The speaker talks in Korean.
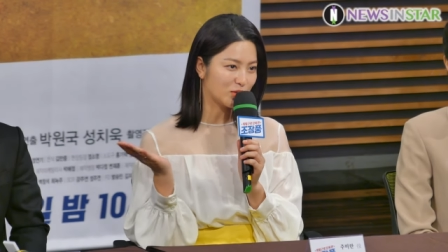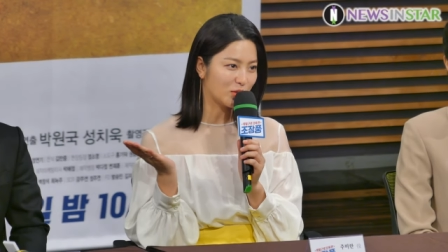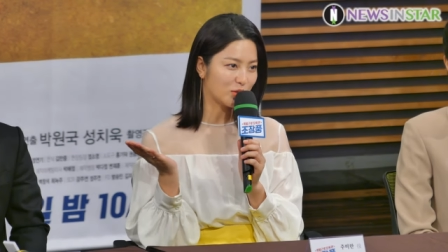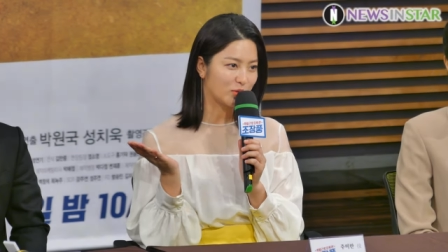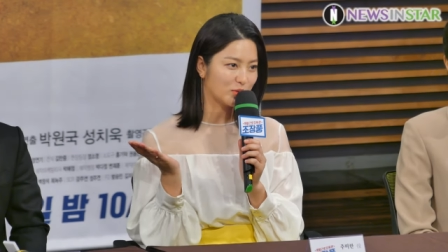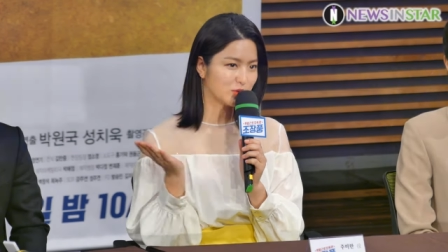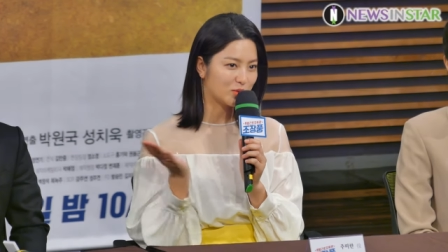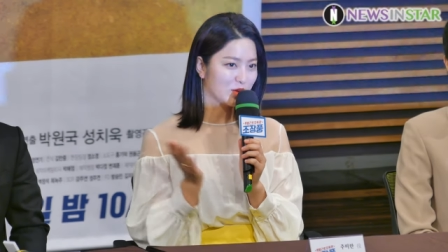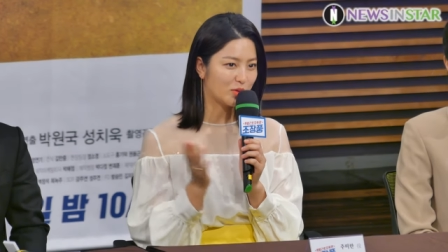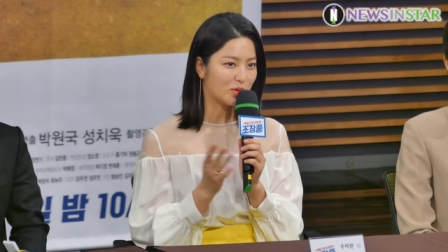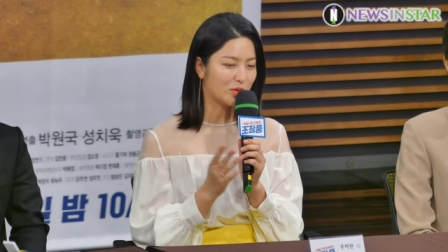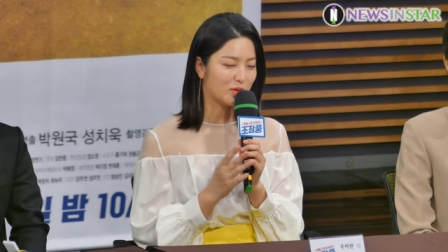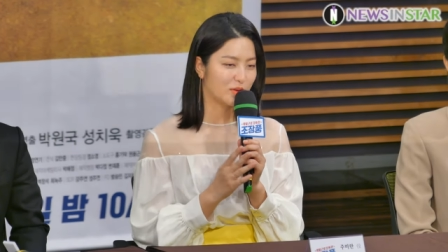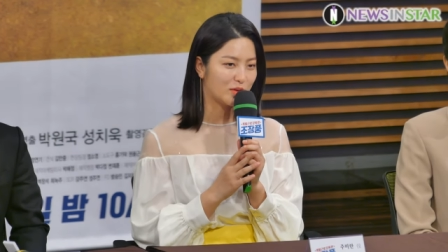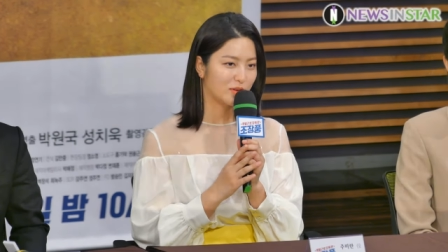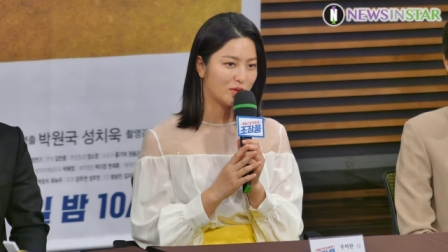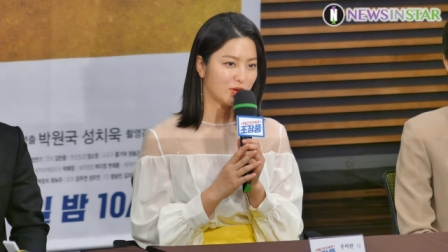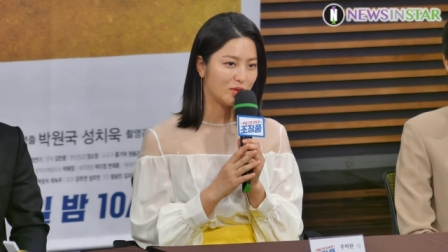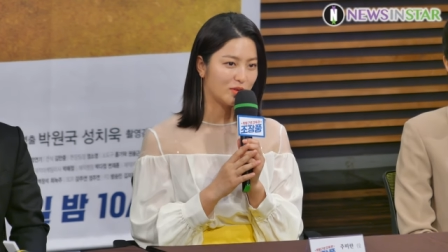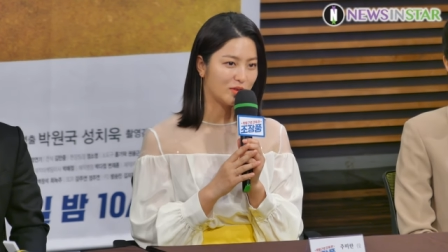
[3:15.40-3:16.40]
전
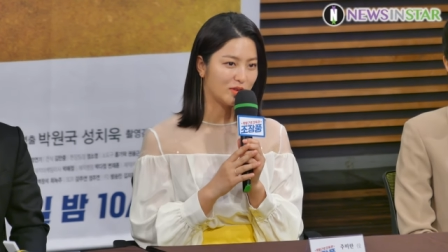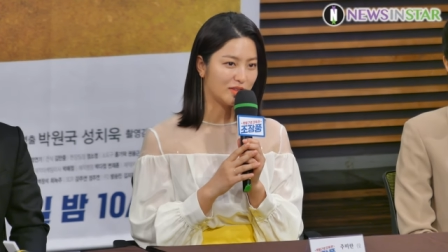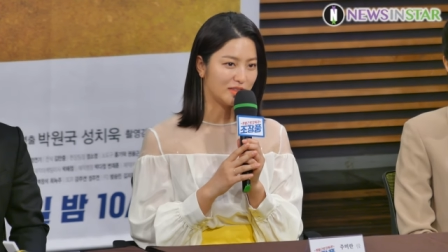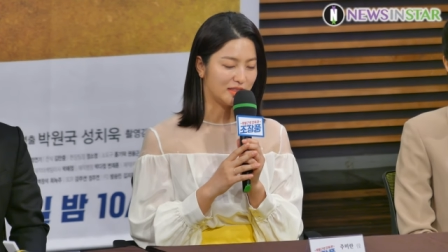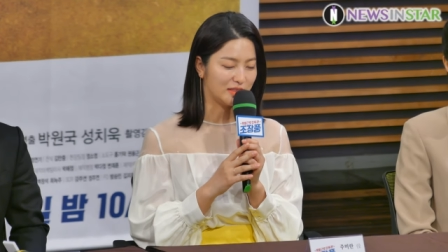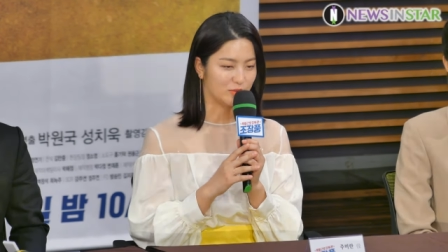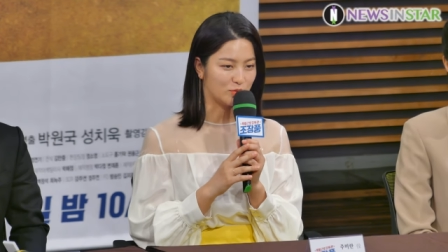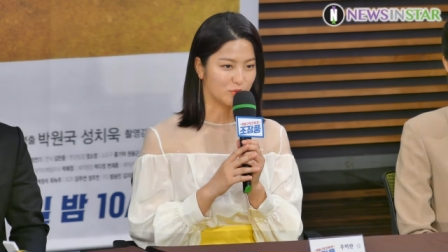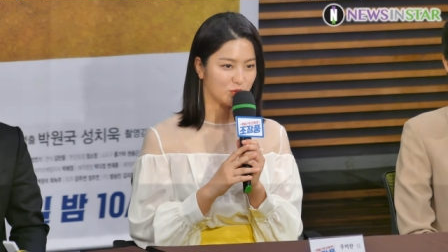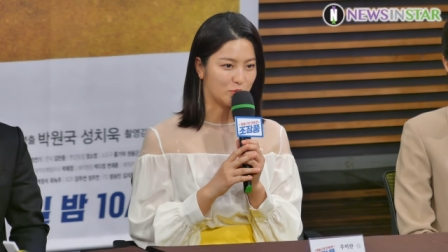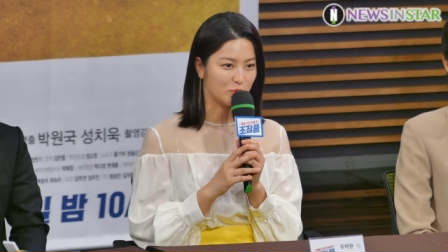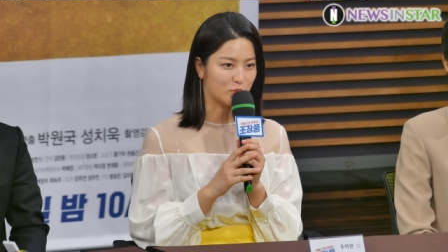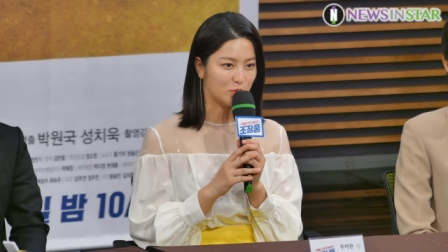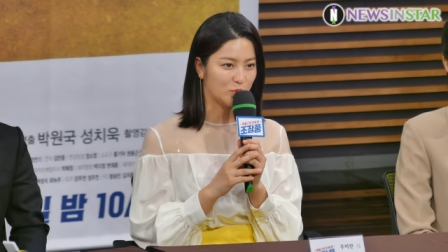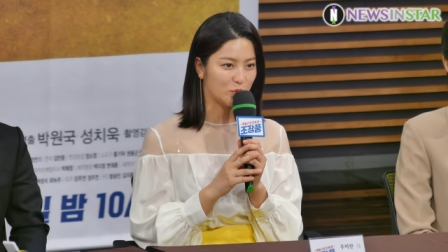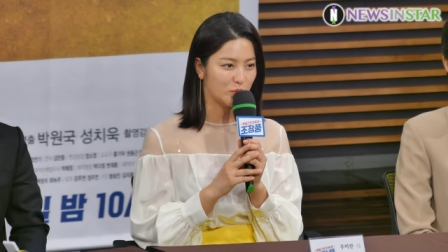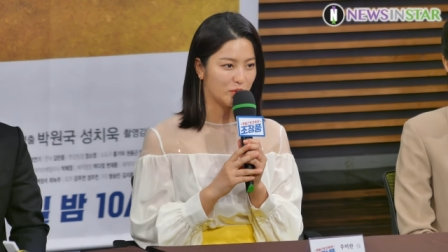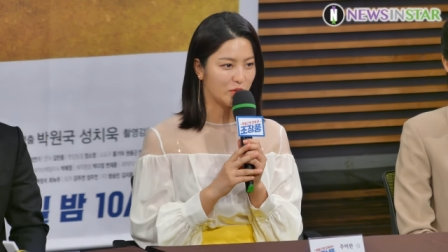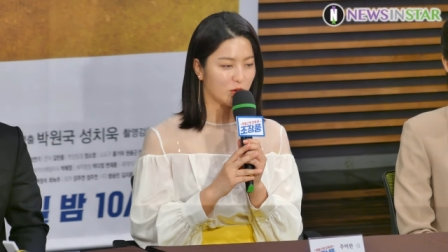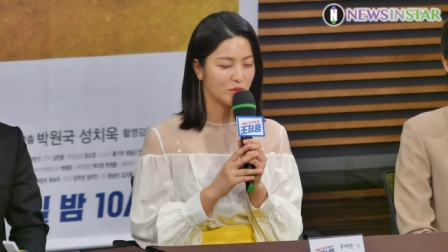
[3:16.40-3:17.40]

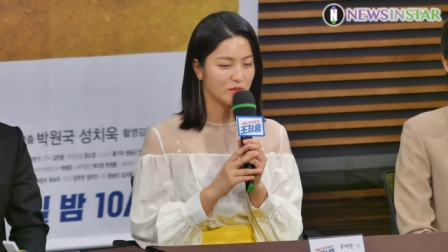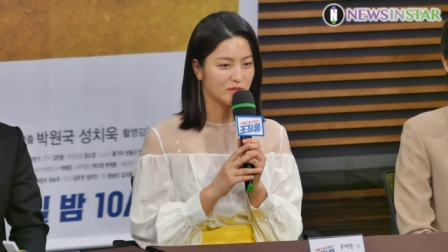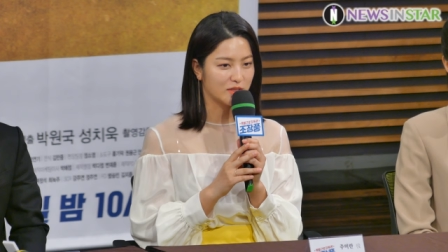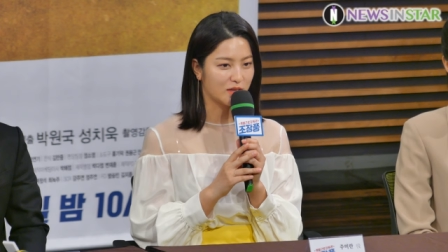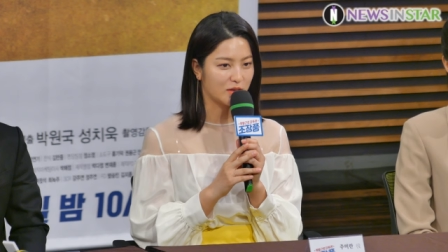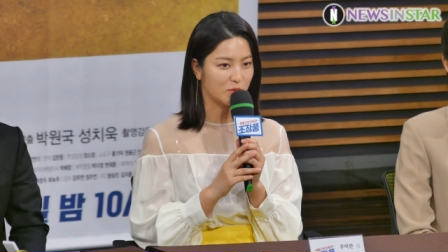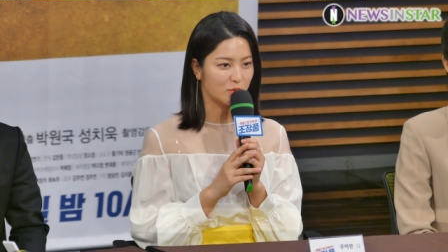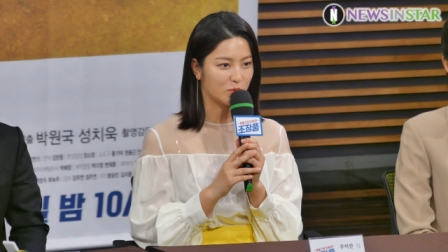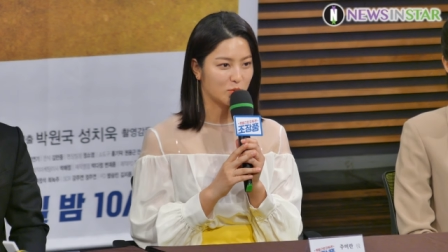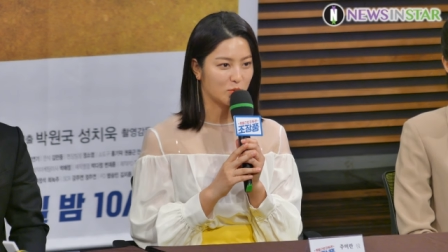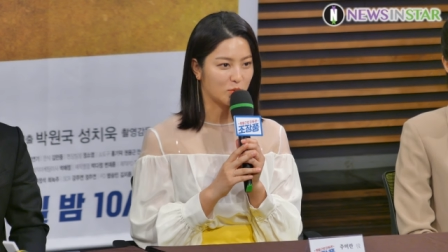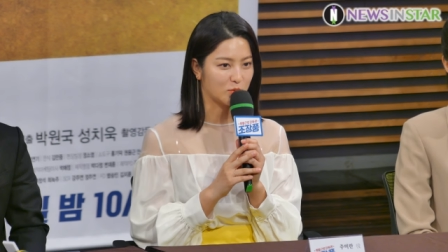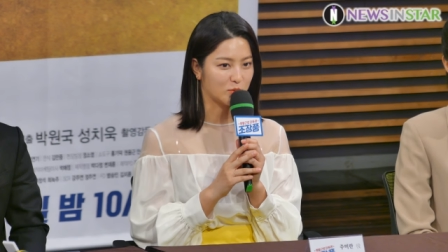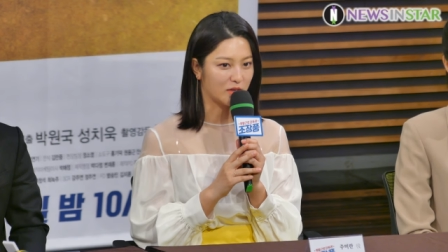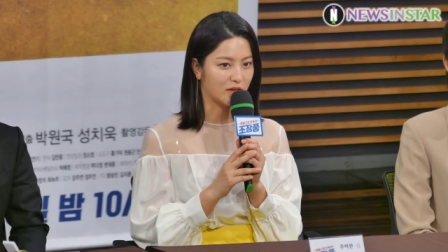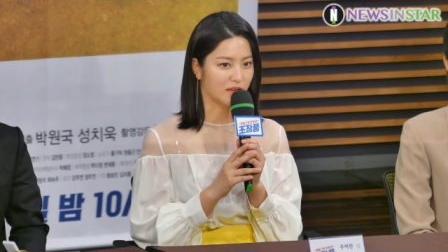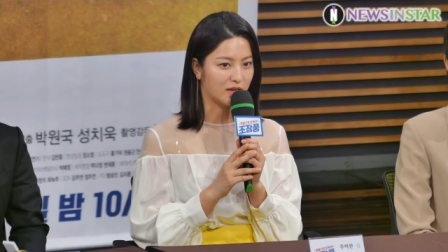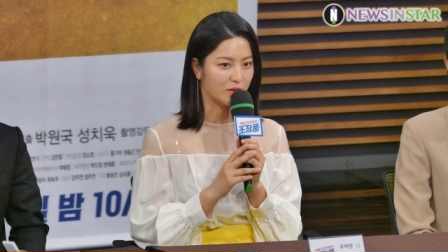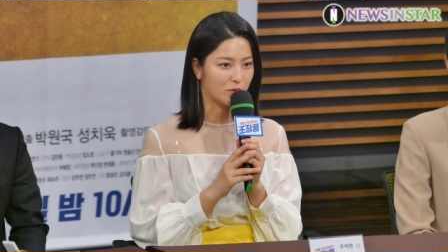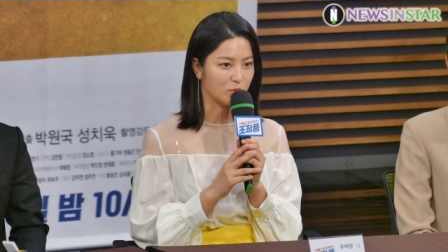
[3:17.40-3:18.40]
처이고 상사로
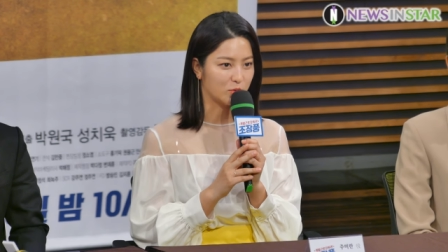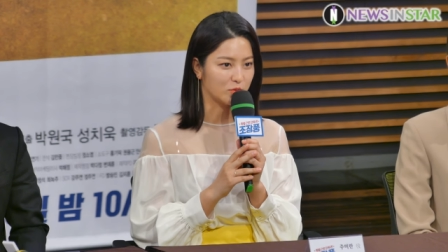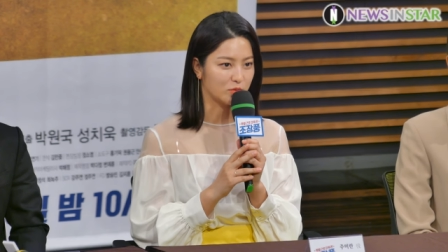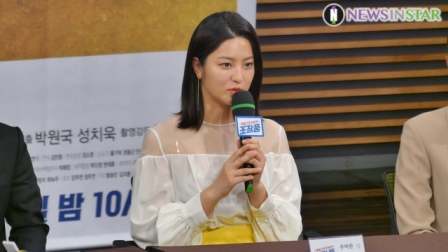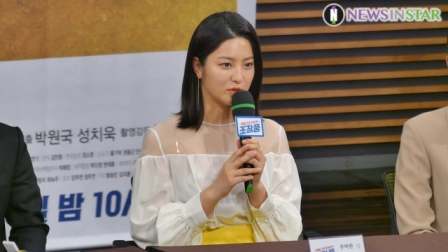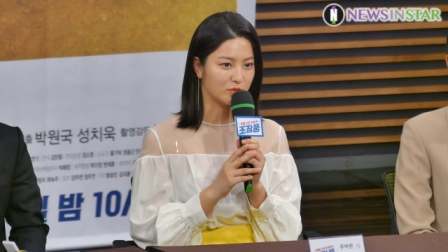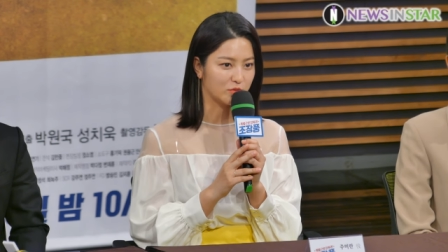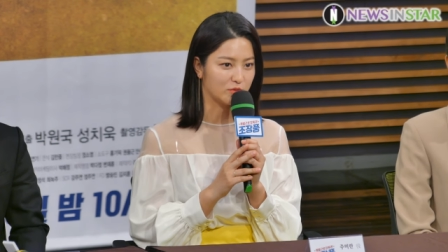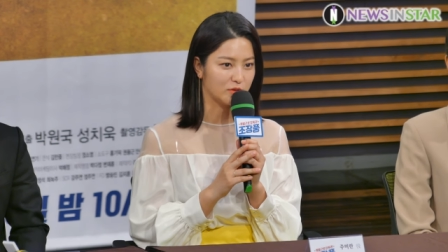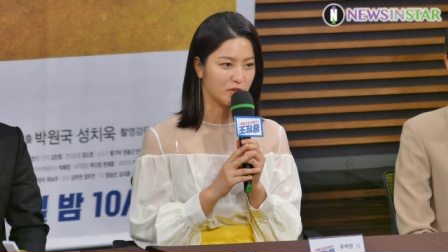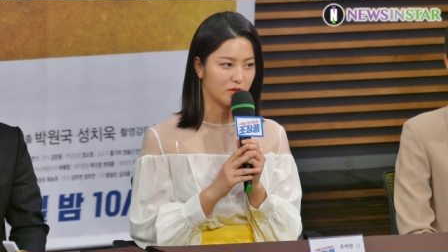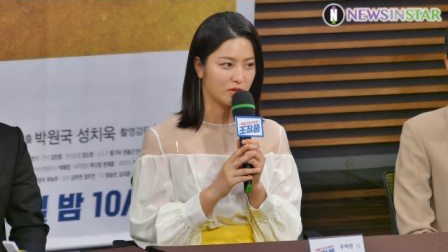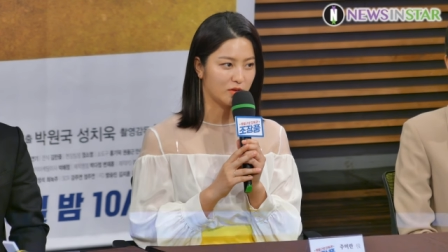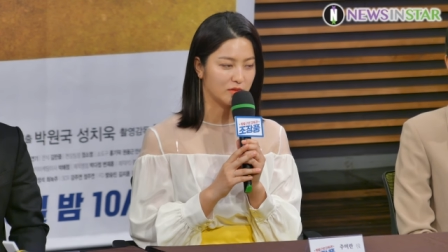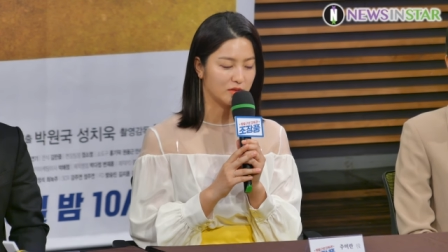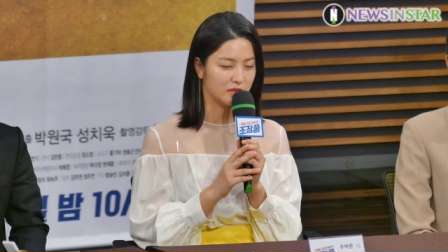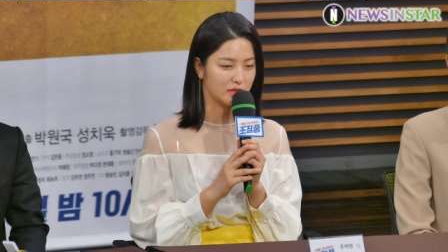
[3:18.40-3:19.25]
나오고 있고요.